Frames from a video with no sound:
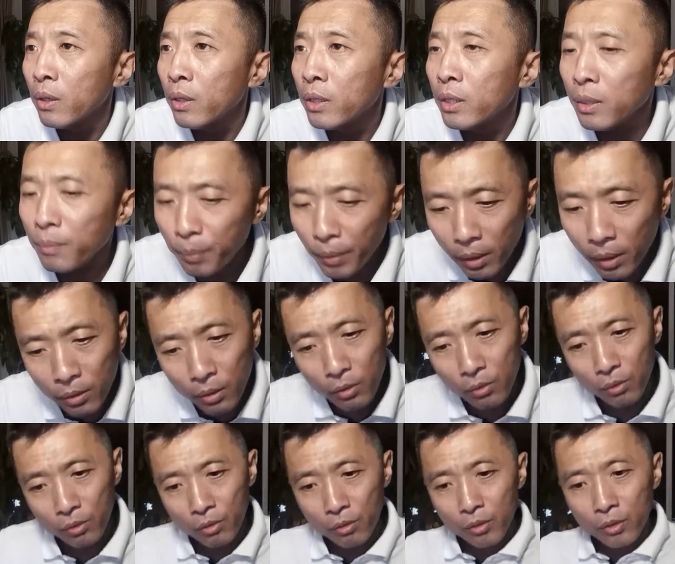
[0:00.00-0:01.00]
人别人就
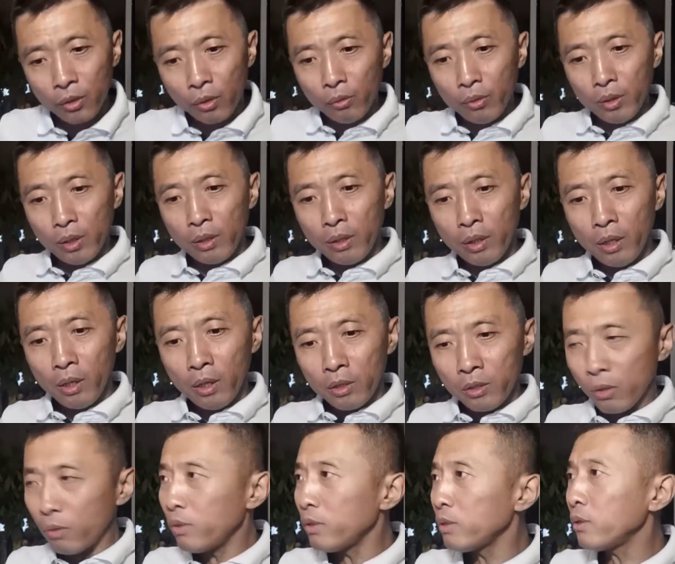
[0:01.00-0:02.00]
说说仇人，
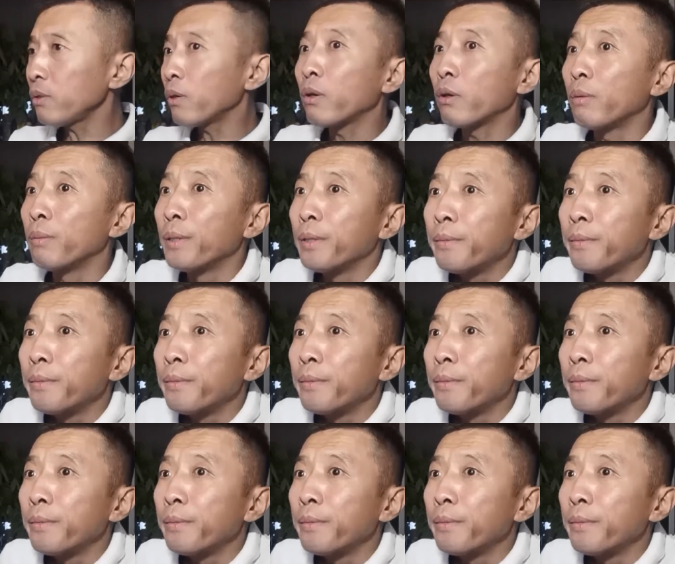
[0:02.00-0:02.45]
仇人就他老婆，